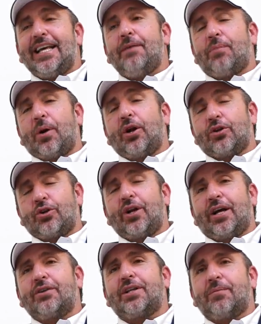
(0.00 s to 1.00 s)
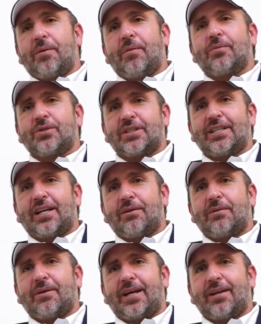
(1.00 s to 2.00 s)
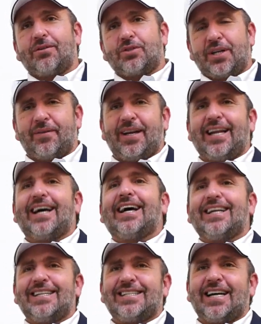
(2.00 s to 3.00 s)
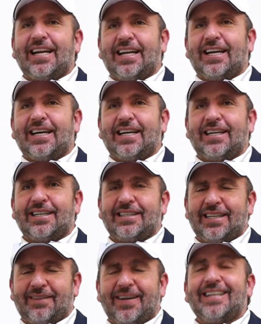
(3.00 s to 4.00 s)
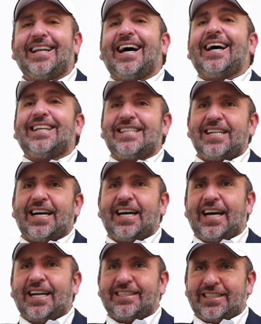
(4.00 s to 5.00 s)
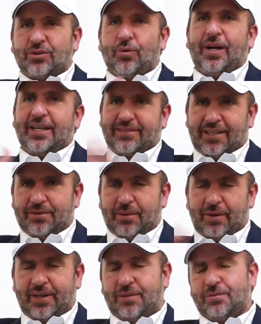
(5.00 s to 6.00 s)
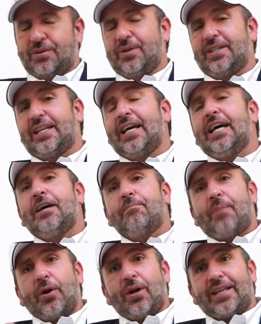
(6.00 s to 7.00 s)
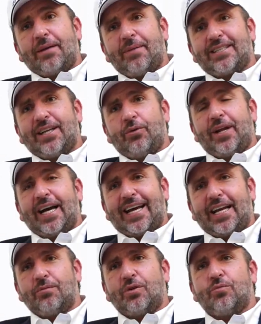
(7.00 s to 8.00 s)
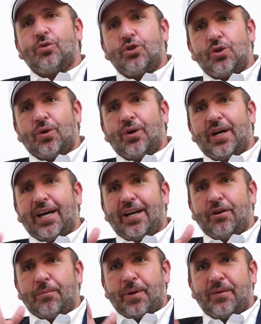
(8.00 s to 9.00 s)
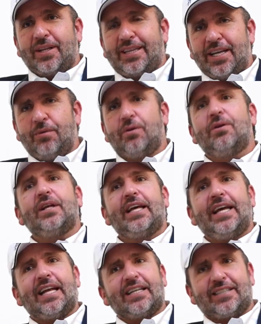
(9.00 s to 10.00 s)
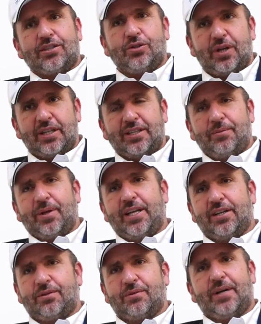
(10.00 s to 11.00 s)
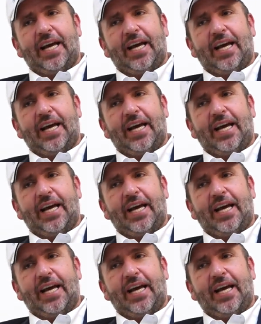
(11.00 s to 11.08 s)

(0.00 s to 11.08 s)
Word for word: Y por el otro lado también vamos a hacer que nos lleven la ancha, la, banda ancha a las escuelas, que eso hablaremos ahorita. Pero en el tema de seguridad creemos mucho en lo preventivo y en las acciones de inmediato.